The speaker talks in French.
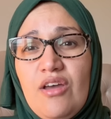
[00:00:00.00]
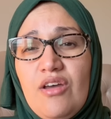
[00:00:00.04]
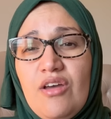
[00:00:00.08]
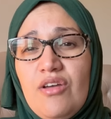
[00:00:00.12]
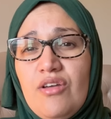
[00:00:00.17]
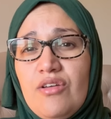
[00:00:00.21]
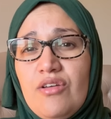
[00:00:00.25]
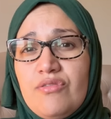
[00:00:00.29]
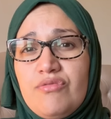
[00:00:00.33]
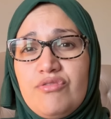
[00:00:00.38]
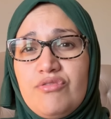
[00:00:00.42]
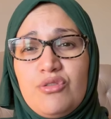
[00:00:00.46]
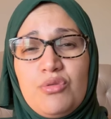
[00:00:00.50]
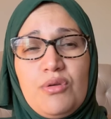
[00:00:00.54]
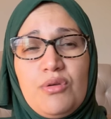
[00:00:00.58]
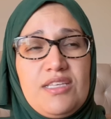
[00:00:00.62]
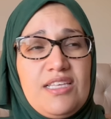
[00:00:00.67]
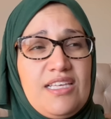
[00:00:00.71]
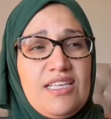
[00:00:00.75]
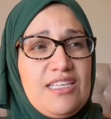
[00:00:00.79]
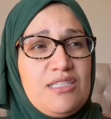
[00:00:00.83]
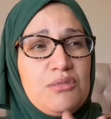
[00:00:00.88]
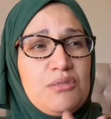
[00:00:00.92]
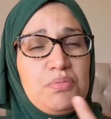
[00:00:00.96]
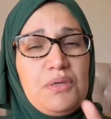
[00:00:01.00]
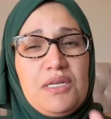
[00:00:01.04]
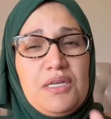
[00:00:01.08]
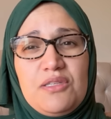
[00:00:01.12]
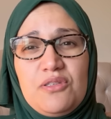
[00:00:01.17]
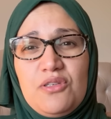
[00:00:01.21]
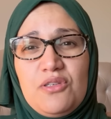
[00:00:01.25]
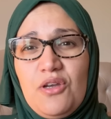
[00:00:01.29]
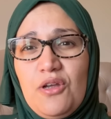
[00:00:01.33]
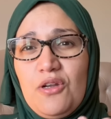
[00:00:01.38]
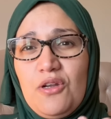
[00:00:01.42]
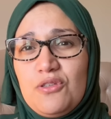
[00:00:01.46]
euh, que vous soyez
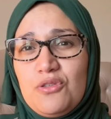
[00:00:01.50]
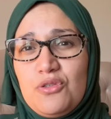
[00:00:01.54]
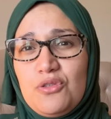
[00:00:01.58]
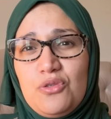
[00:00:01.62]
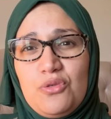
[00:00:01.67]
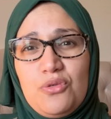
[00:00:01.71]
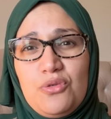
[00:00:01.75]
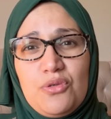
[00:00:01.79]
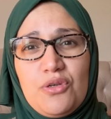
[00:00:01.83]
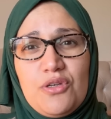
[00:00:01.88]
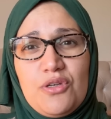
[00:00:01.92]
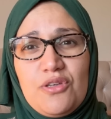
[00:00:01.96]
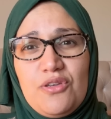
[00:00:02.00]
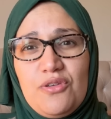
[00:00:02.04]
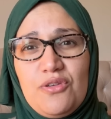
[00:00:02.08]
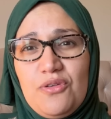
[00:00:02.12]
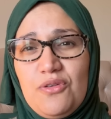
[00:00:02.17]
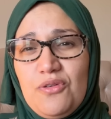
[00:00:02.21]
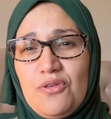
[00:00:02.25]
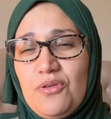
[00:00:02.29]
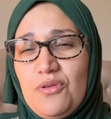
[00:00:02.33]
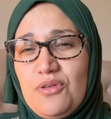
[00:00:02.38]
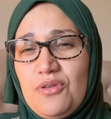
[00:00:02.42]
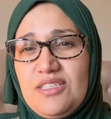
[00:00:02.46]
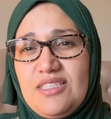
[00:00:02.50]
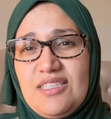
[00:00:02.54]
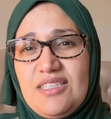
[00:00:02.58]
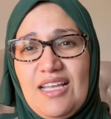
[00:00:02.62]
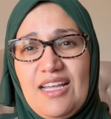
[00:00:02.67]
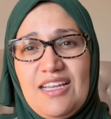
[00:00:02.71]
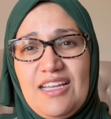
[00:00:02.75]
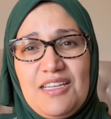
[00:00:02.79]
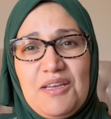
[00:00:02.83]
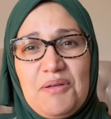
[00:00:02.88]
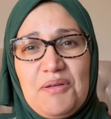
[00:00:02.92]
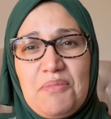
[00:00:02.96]
espagnol, turc, euh,
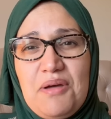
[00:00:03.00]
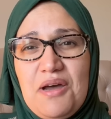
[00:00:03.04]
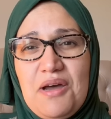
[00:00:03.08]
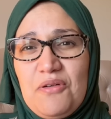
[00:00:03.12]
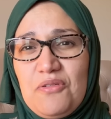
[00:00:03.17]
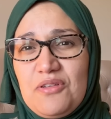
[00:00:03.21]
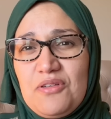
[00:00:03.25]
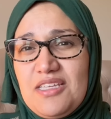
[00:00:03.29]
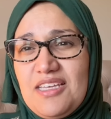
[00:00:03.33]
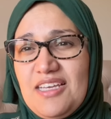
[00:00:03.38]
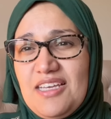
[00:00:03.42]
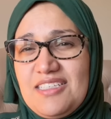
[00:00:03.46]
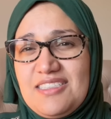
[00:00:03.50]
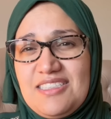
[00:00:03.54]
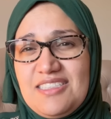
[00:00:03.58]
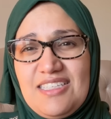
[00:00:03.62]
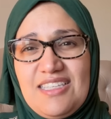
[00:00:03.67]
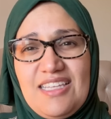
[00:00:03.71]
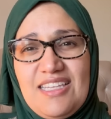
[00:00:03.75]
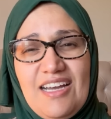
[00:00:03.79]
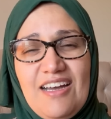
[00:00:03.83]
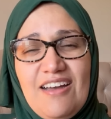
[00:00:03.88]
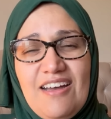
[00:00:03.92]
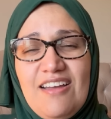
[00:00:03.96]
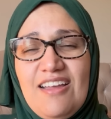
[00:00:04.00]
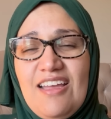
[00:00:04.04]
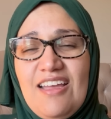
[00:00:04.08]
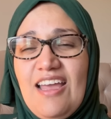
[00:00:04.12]
italien, marocain, etc.